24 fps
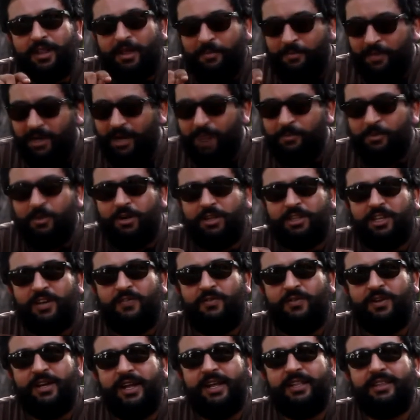برابول
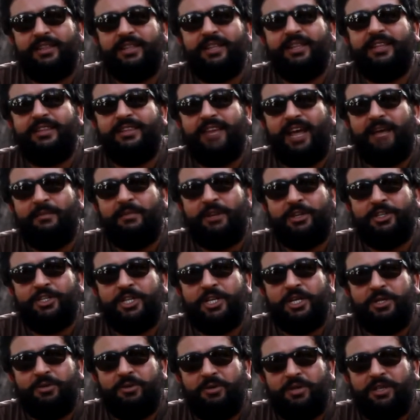التليفونات نتاع
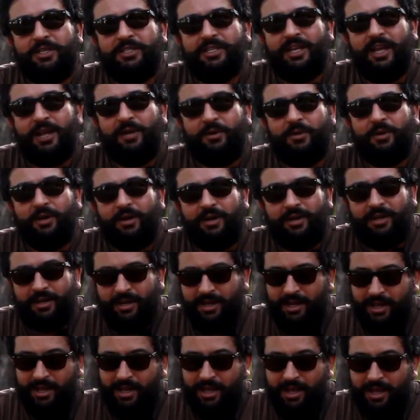المارشي التونيزيان الكل
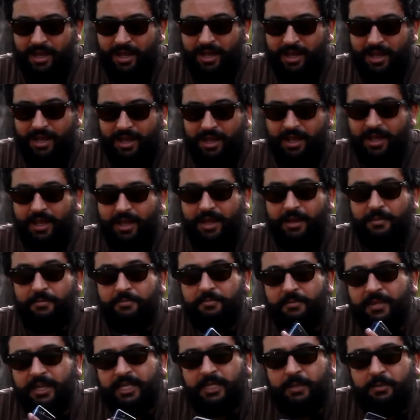آه
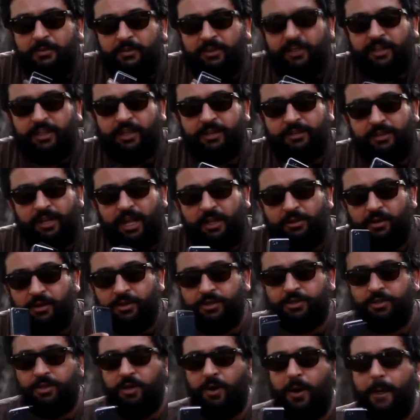ميرسي بو فوتر
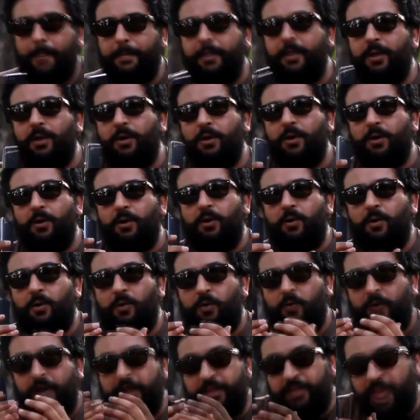اتونسيون
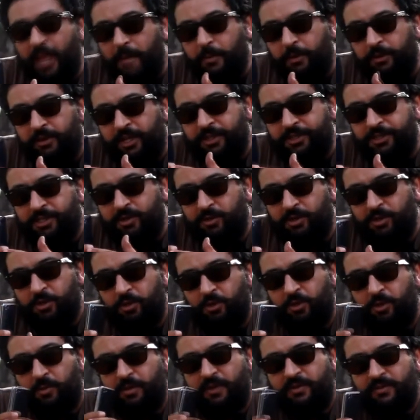وكان تحبوا تستيو زاد
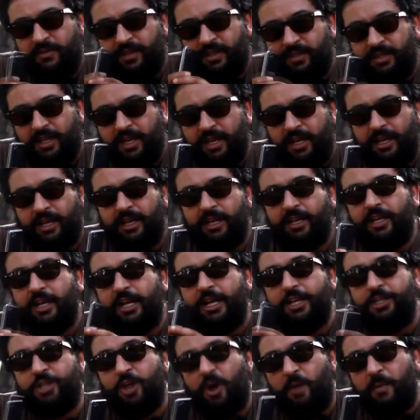انتم فيرتيك
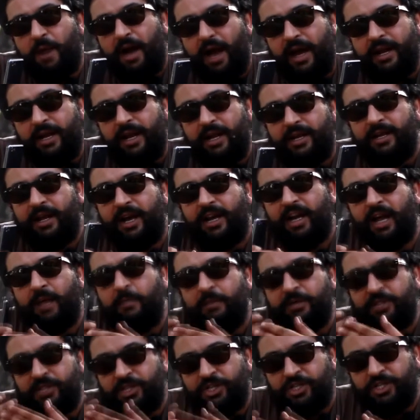يجيو معنا نهار
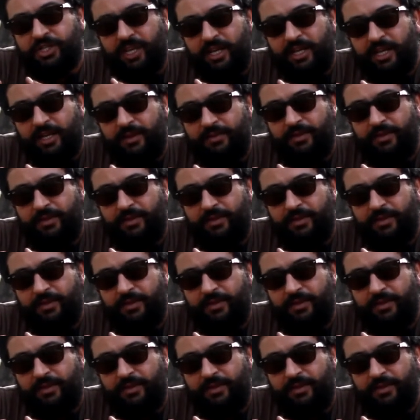الخميس الجاي